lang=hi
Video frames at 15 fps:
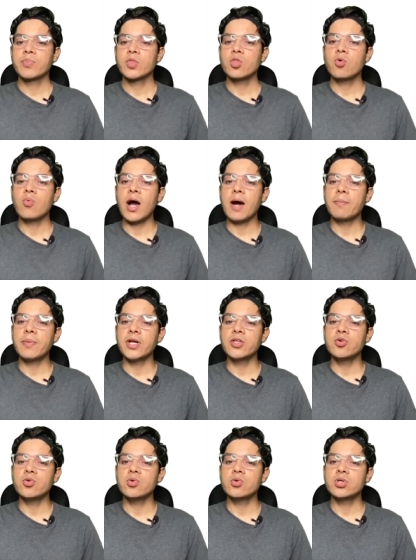तो वहाँ पर
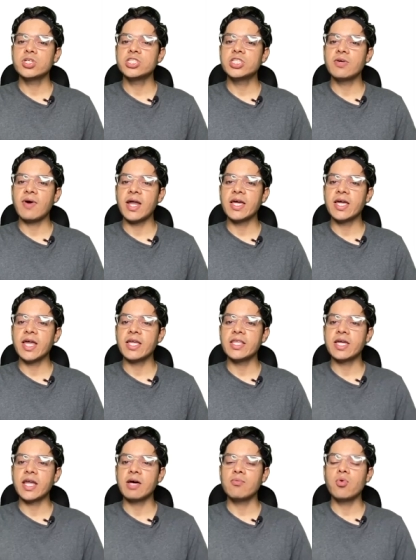जो शिवालिक
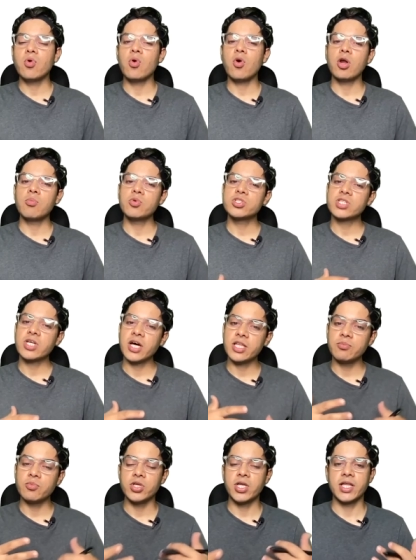रेंज है ना वो ऑलमोस्ट
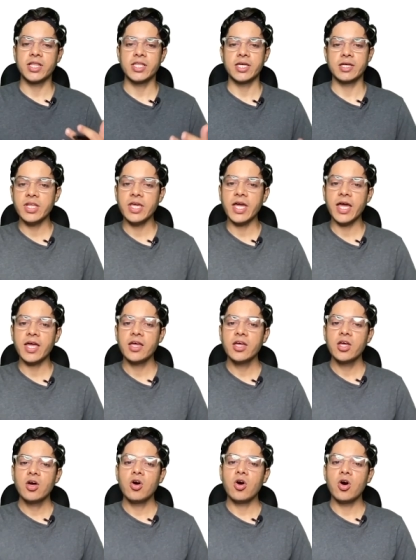ख़त्म हो जाती है ठीक है
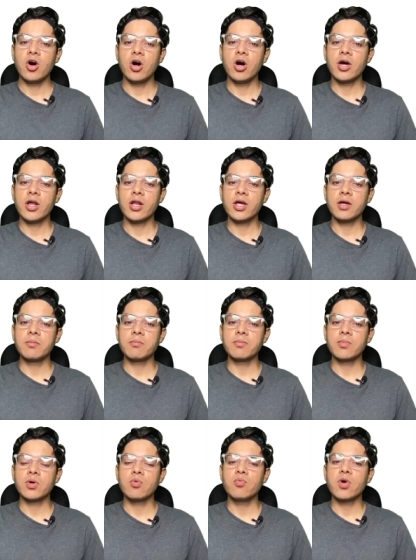और
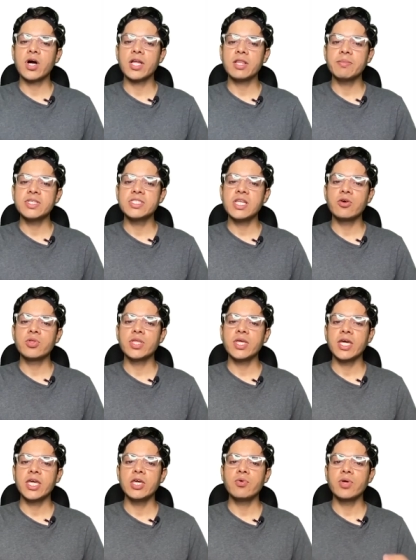वो ख़त्म इसलिए होती
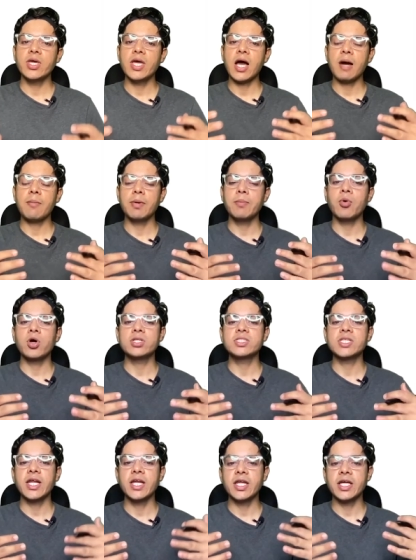है क्योंकि यहाँ पे बहुत
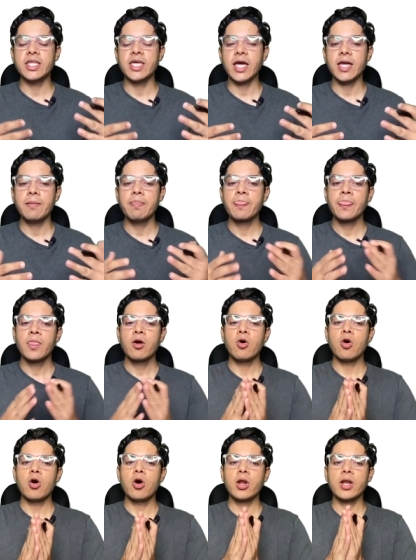सारी नदियाँ हैं
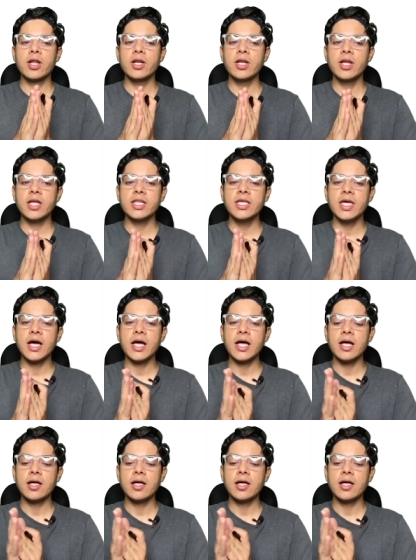और नदियाँ